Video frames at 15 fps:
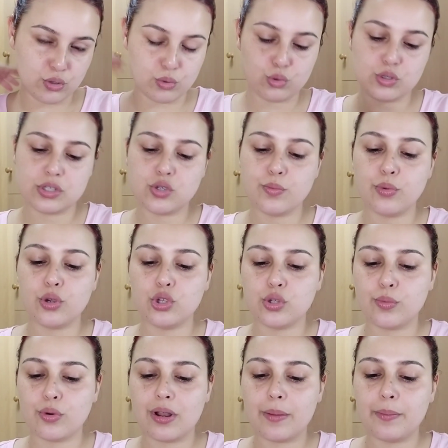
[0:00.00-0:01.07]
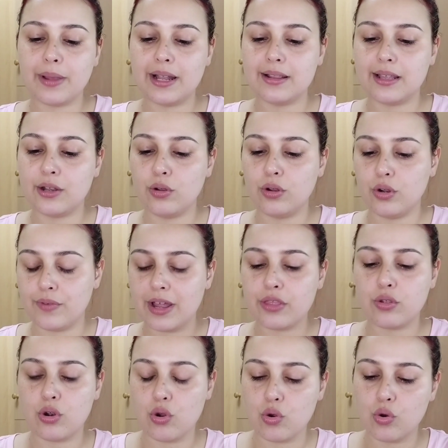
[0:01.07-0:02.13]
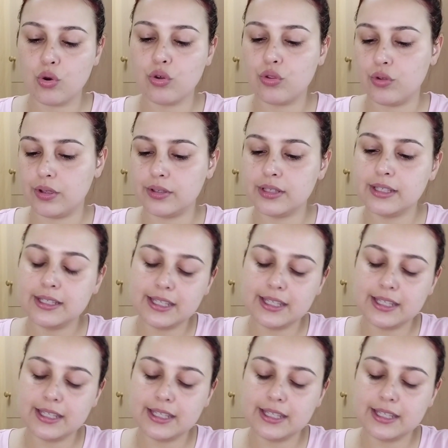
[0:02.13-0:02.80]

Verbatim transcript: incluso así un poquito por la espalda, ¿no? los brazos, los codos. ¿eh?